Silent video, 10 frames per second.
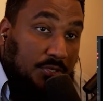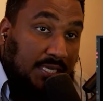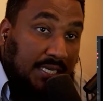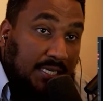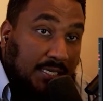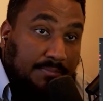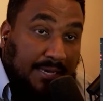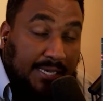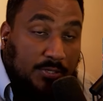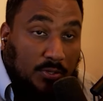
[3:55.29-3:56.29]
de Kerry,
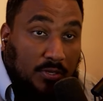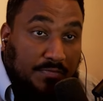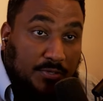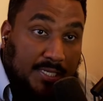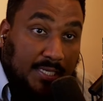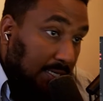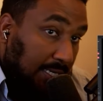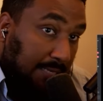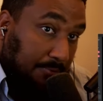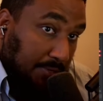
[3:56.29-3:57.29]
pareil sur Call of Duty.
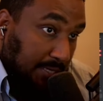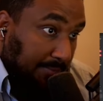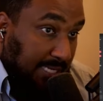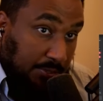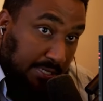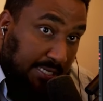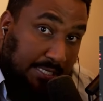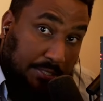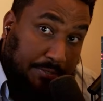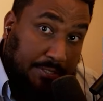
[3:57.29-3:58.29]
Il les prenait comme ça sur des
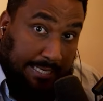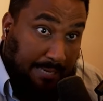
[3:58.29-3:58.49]
discords.